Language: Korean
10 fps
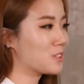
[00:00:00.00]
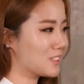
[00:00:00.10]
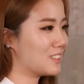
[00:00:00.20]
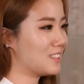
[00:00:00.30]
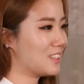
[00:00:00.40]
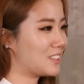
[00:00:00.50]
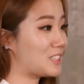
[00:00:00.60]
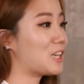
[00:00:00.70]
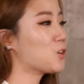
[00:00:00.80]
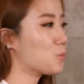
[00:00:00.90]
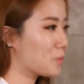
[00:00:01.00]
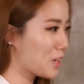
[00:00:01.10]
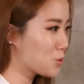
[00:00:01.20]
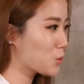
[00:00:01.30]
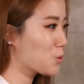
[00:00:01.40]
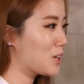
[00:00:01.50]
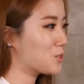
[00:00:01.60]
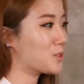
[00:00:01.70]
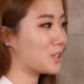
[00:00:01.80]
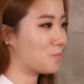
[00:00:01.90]
오늘은 지혜롭게 소통할
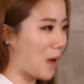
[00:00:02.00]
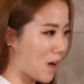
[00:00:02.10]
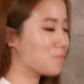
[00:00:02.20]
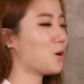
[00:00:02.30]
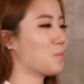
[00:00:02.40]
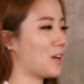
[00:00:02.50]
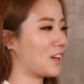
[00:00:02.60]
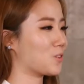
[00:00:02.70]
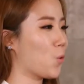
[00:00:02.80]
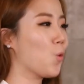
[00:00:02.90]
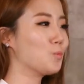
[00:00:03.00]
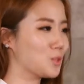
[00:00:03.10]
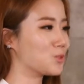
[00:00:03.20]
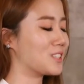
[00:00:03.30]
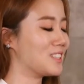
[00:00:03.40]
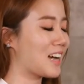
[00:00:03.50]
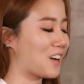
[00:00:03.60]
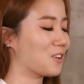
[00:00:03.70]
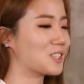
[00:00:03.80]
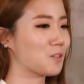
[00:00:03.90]
수 있는 방법에 도움을 주실
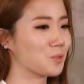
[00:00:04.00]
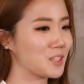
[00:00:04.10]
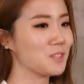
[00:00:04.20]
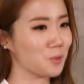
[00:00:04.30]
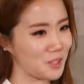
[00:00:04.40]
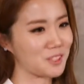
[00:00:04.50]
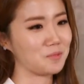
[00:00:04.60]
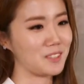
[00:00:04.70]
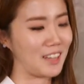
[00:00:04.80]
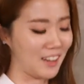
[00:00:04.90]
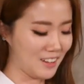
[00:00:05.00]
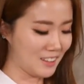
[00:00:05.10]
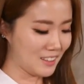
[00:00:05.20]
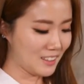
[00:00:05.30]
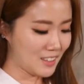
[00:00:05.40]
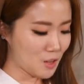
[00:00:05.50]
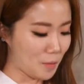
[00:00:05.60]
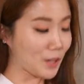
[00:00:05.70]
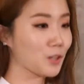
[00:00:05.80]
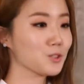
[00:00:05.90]
강연자분을 모셨습니다.
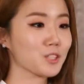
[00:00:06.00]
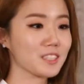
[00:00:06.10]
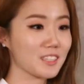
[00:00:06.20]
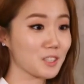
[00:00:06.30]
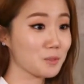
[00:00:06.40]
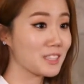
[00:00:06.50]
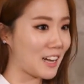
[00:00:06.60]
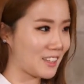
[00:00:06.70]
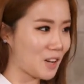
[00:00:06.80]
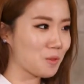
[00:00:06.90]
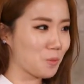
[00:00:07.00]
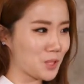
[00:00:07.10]
백현주 기자님을 자리에 한번